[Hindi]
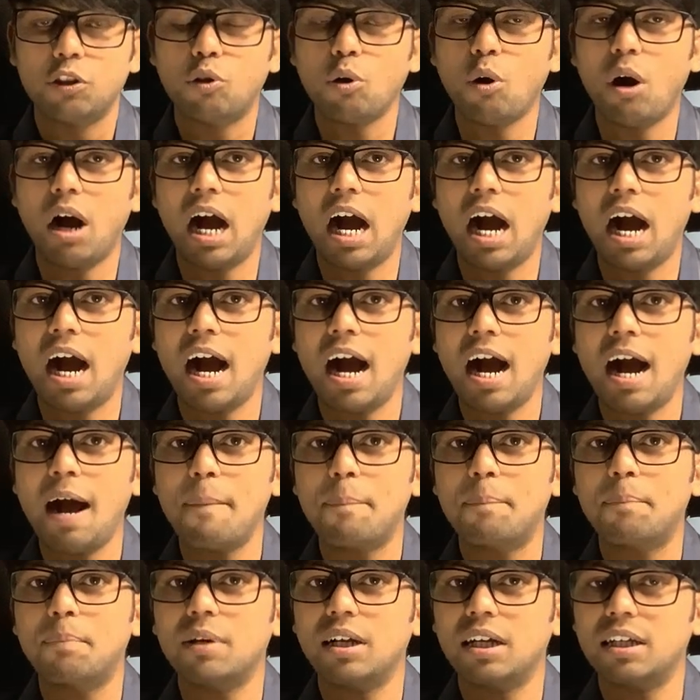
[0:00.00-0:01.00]
तो
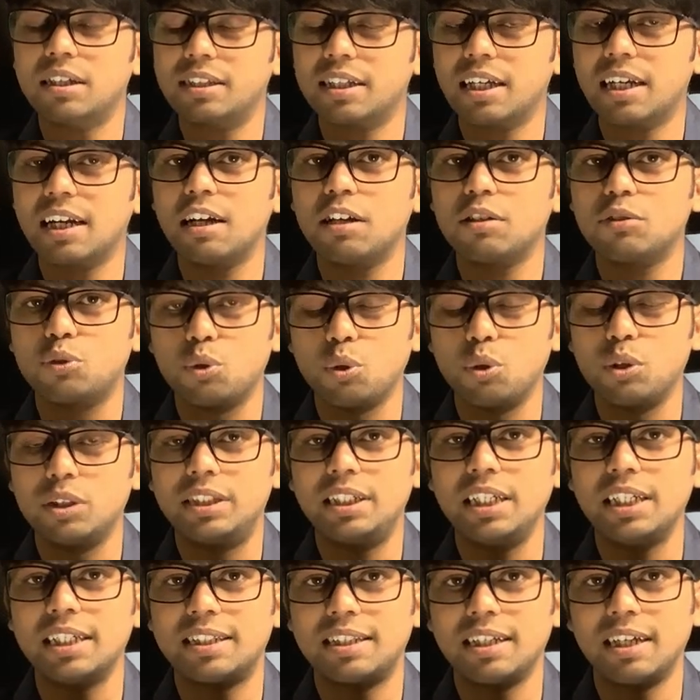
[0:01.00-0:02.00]
आप जरा
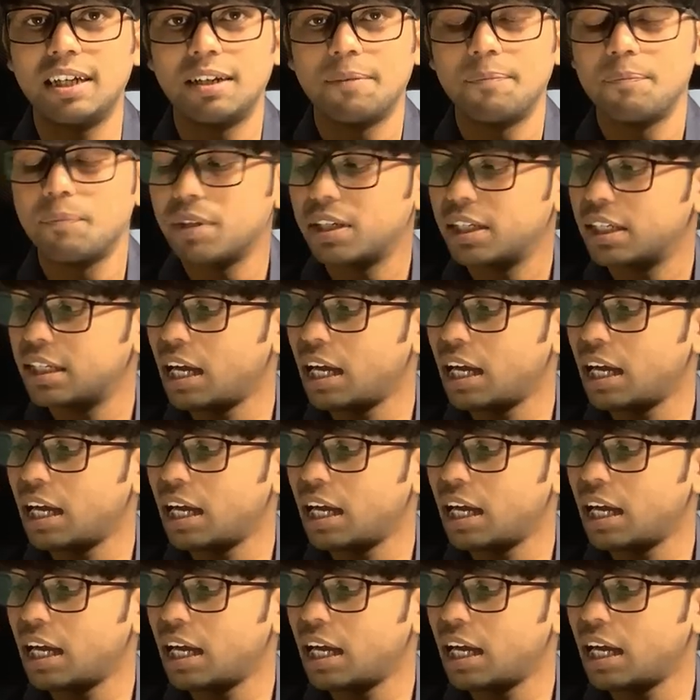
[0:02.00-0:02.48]
सोचिए सर